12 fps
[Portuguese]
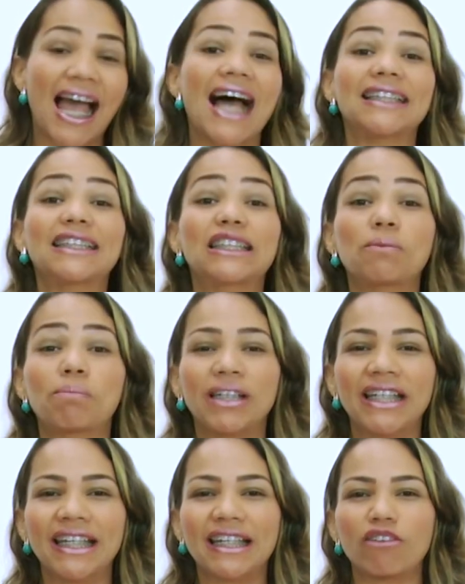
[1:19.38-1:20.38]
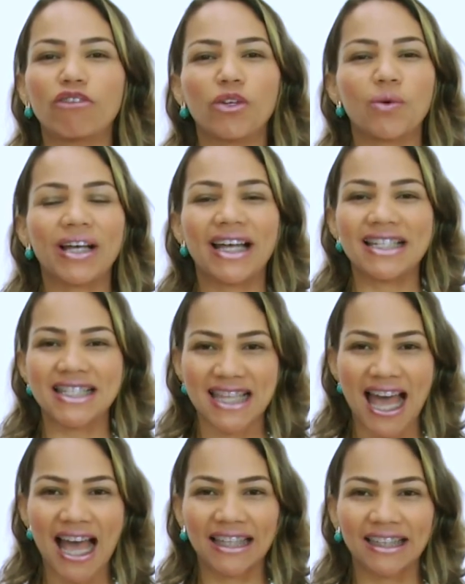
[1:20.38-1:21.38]
A disciplina foi
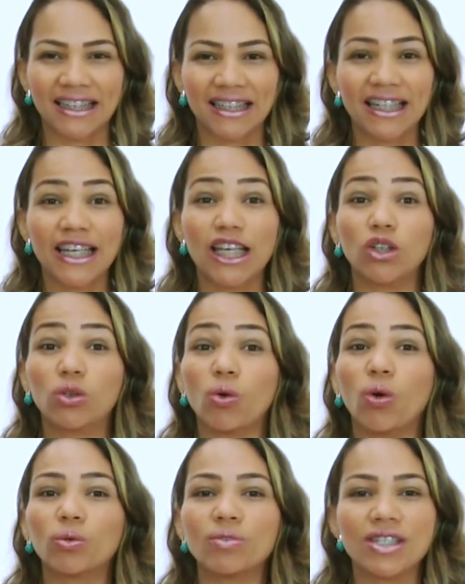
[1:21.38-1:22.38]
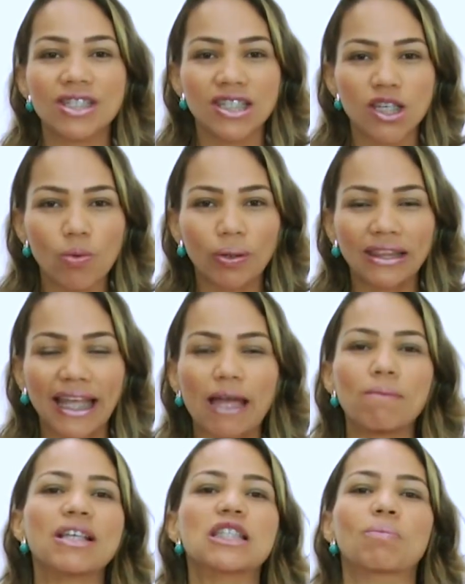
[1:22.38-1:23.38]
organizada em torno de cinco
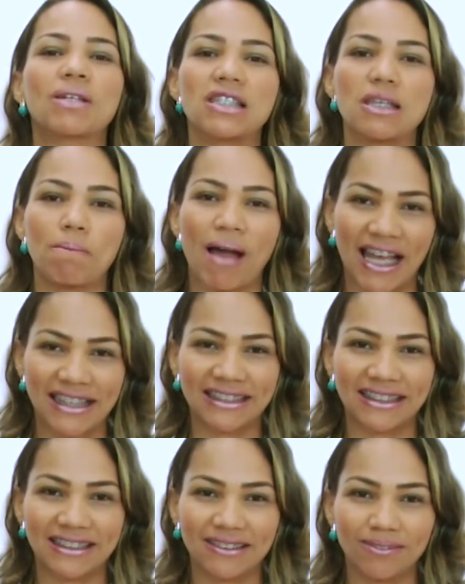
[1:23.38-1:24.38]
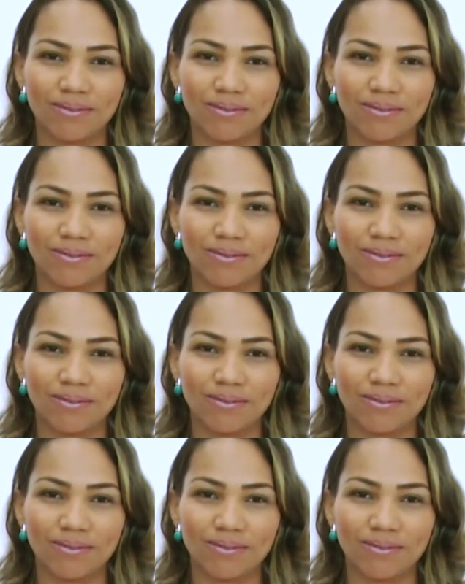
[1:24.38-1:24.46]
temas principais: